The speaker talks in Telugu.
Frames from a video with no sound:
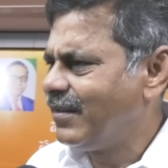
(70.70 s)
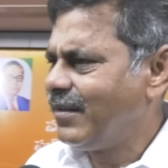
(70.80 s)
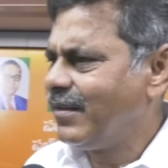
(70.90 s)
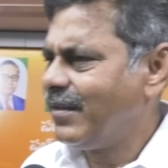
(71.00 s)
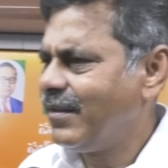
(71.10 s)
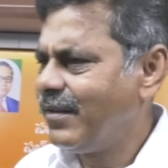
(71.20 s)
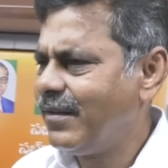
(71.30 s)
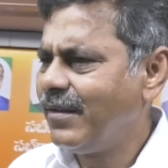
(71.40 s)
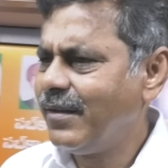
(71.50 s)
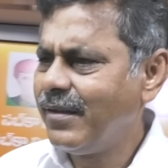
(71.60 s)
కావాలన్నా తెలంగాణ
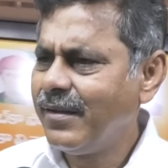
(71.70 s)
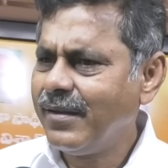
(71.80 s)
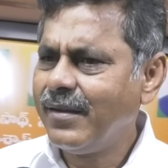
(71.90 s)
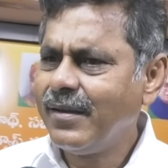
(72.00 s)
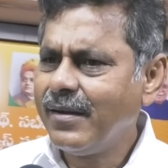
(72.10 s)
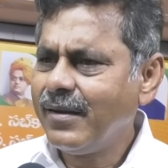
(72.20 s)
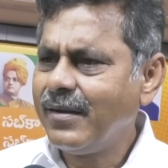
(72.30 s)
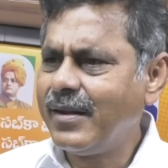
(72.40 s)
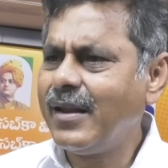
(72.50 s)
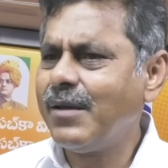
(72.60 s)
బిడ్డ కావాలా
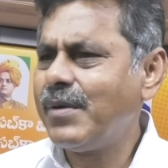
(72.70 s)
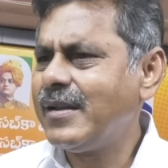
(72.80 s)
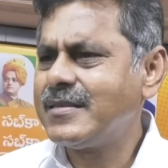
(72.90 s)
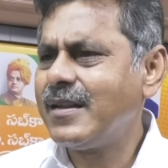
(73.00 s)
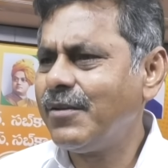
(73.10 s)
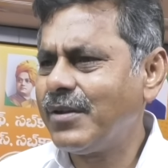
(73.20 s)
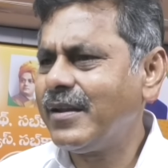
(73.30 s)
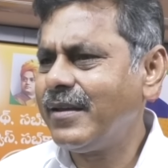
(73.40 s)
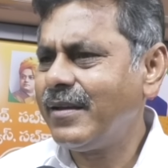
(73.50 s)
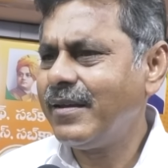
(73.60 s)
ఢిల్లీ బానిసలు
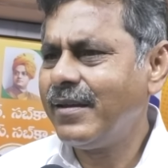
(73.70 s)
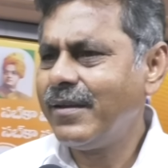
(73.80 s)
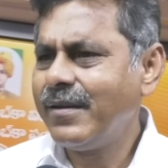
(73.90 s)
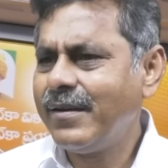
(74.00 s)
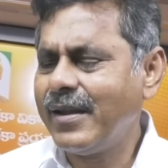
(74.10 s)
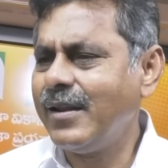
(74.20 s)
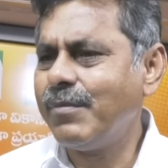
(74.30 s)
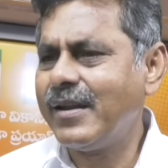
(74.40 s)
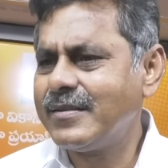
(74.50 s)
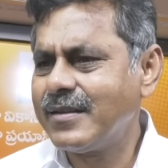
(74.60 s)
ఎవరయ్యా ఢిల్లీ
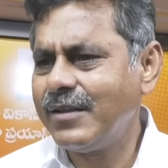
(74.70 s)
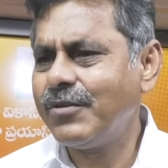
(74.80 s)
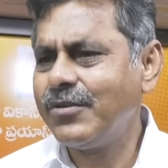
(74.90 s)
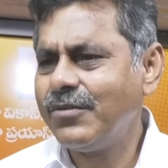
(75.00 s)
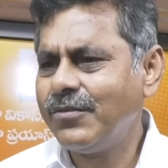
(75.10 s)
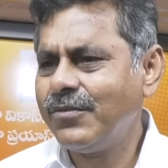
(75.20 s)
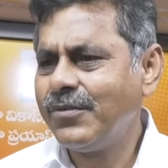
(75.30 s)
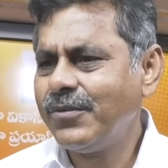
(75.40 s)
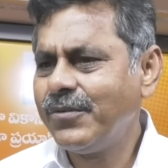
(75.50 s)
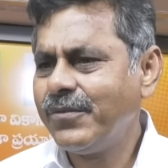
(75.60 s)
బానిసలు ఎవరు
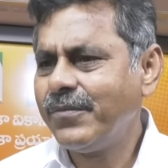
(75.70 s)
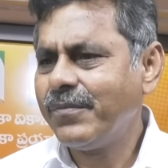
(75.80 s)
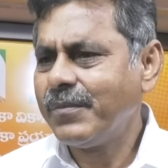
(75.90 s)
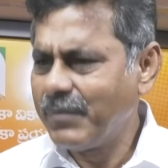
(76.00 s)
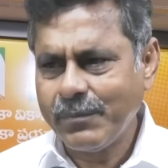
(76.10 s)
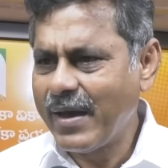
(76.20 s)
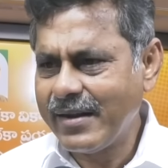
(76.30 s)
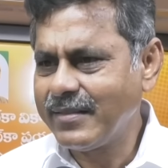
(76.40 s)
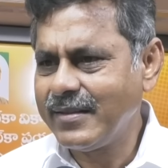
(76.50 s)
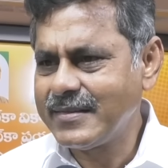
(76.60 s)
మీ
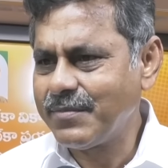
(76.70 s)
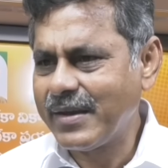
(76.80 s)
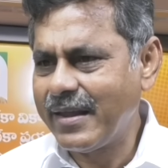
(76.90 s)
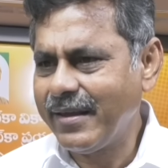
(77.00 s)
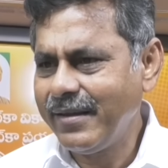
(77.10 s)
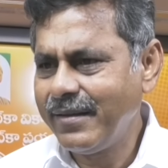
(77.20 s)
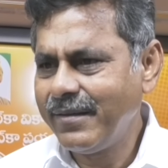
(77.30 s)
భారతదేశం కాదా